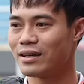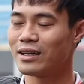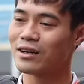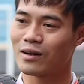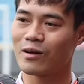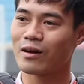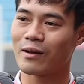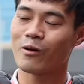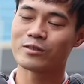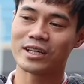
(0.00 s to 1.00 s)
ý em
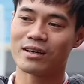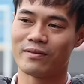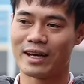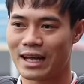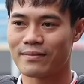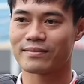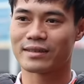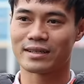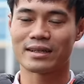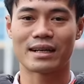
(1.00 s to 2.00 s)
không chê ở Việt Nam.
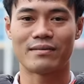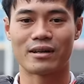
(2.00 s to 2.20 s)
Thì tất cả